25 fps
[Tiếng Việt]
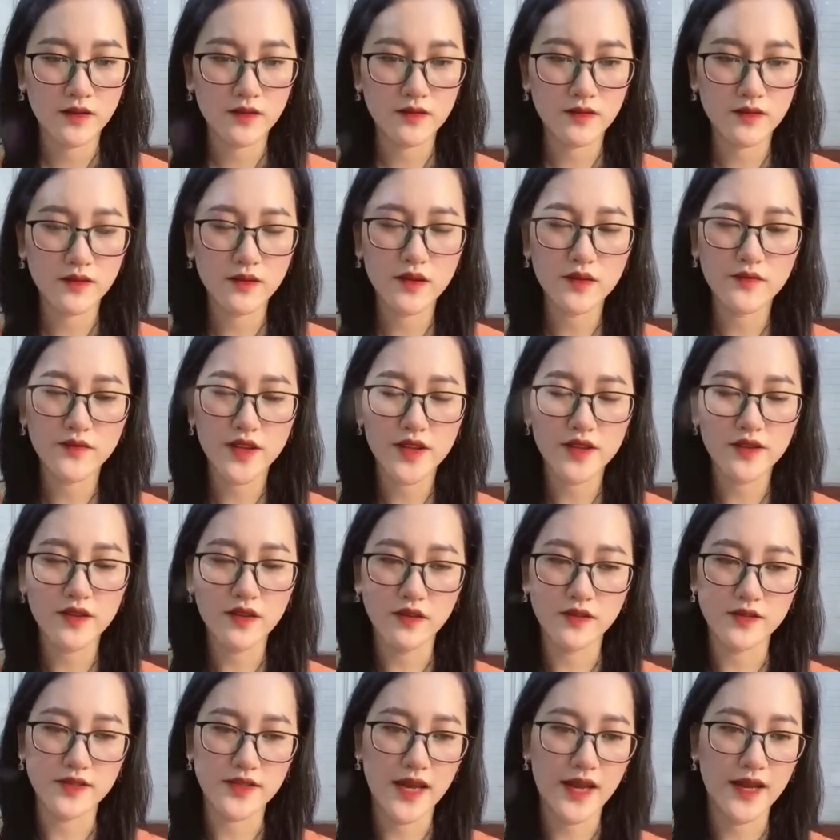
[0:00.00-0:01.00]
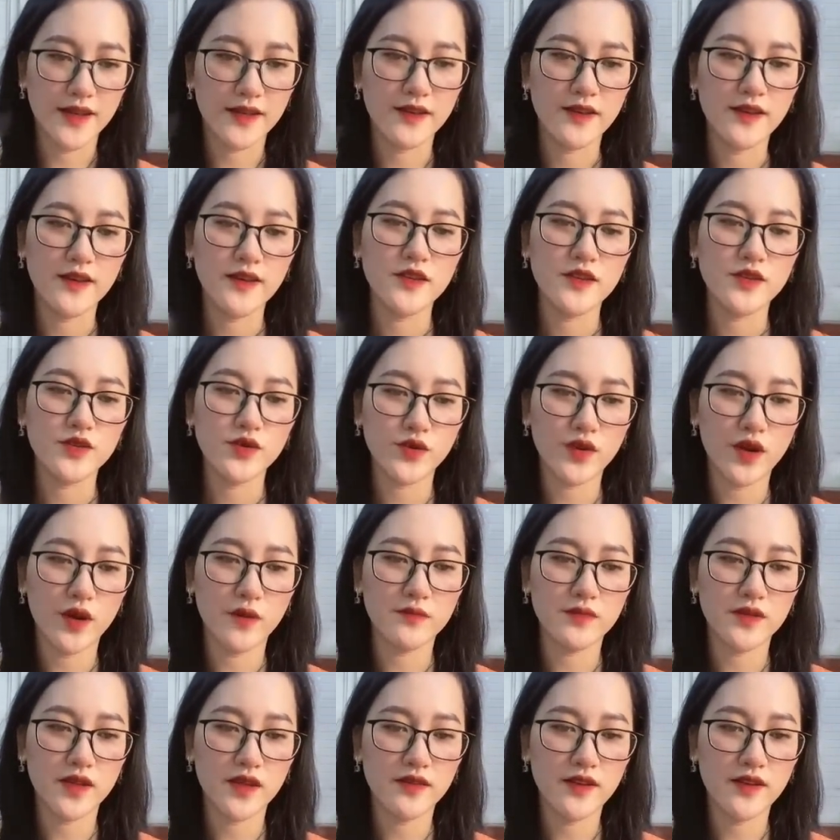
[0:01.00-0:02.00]
Từ ngưng viên thở dài Chủ
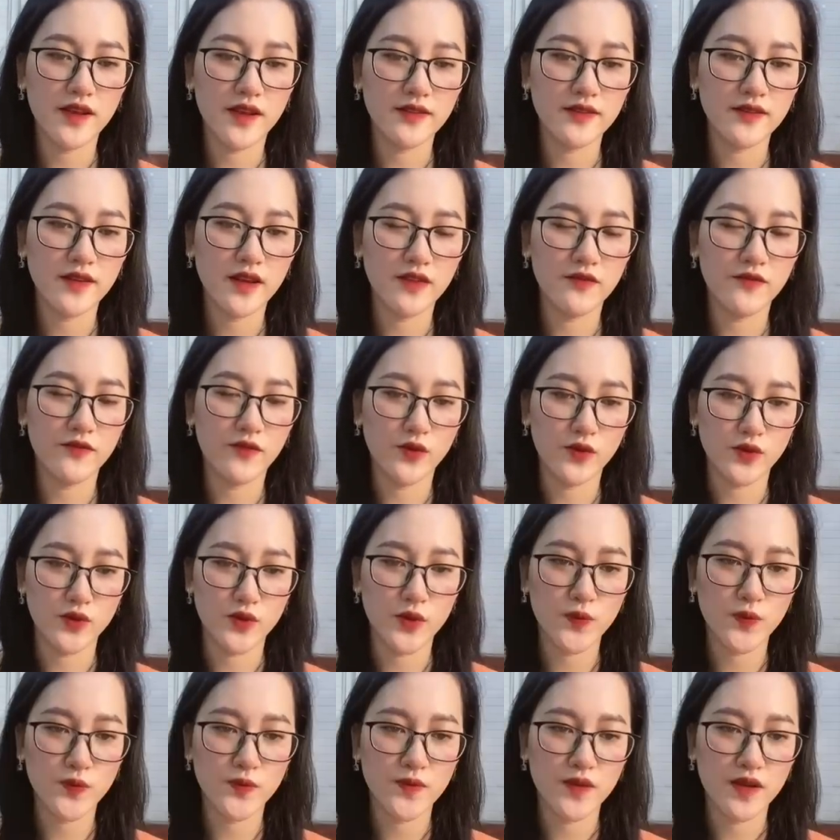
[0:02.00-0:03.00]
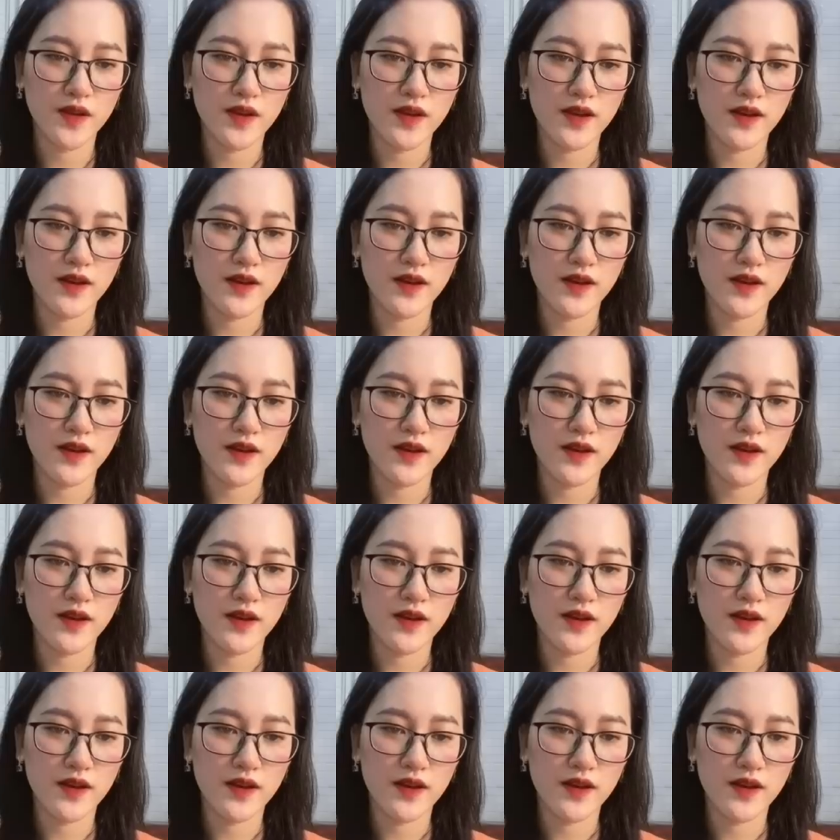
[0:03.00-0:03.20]
động tiến đến gần phủ dung